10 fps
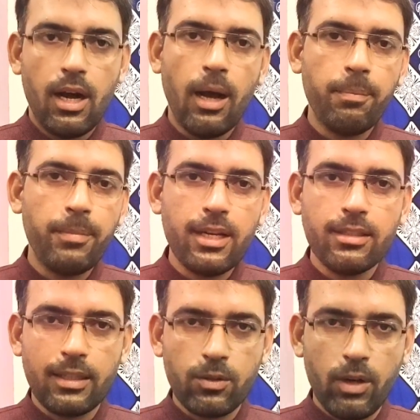आप मेरे
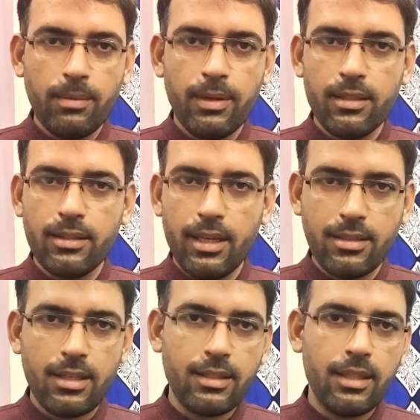सब्सक्राइबर्स देख
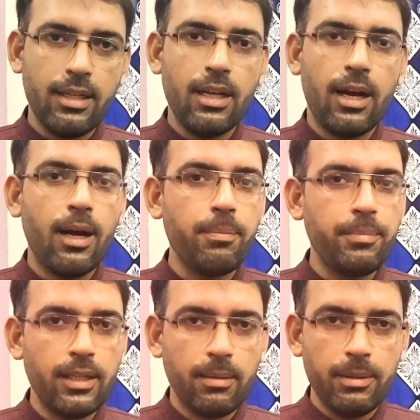सकते हैं आप
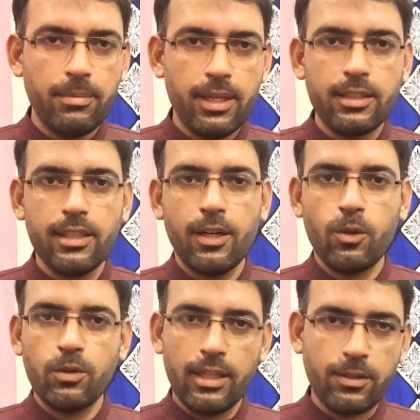भी अभी मेरे चैनल
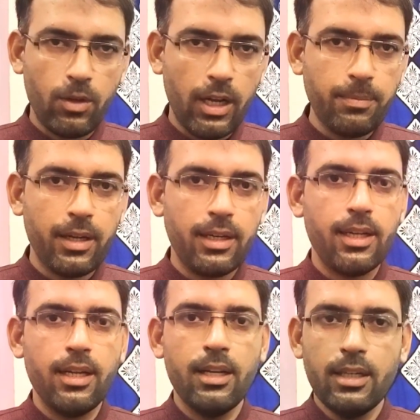को सब्सक्राइब
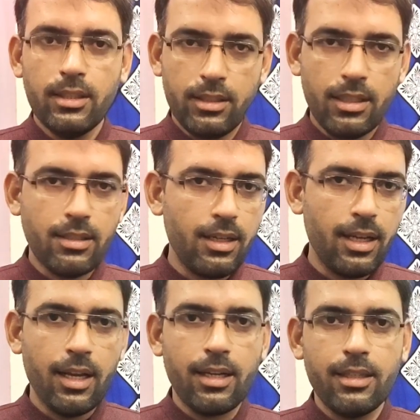करके जस्ट
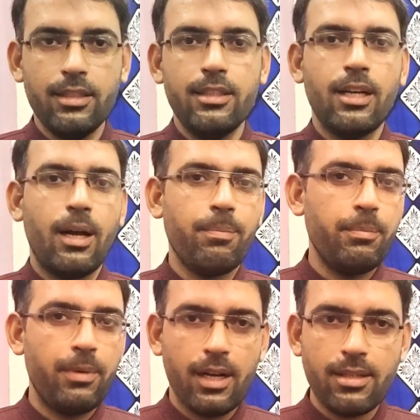एक डिजिट आप
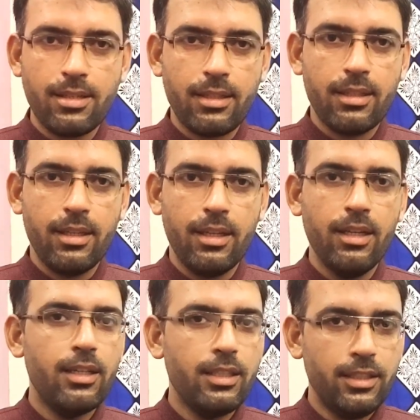बढ़ा सकते
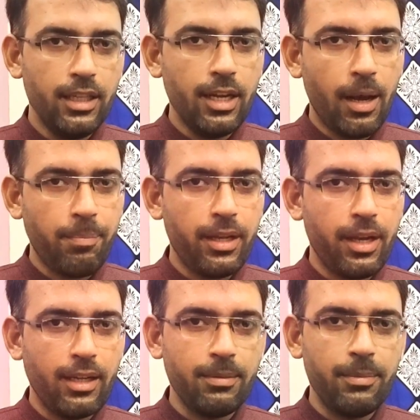हैं ये आपके
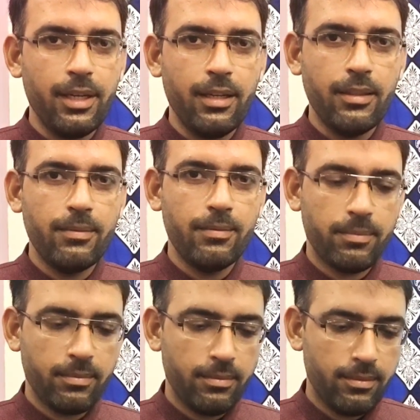हाथ में है
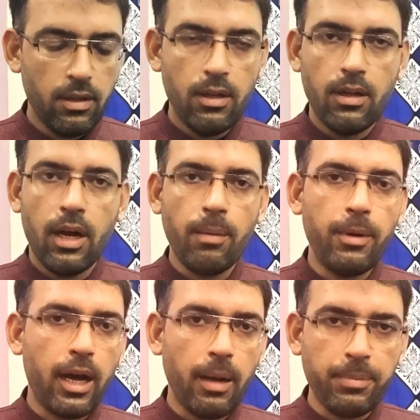अब
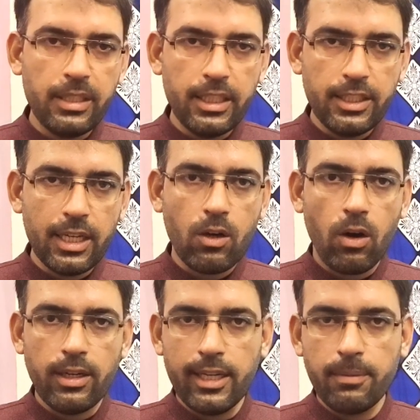आप नीचे
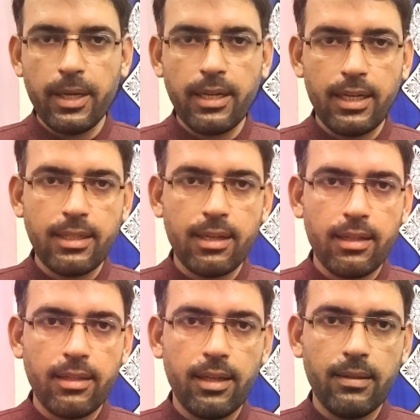कंटेंट पे क्लिक
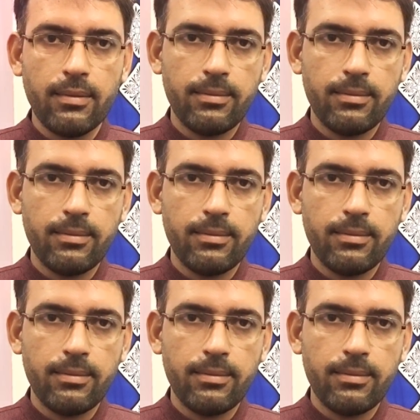करेंगे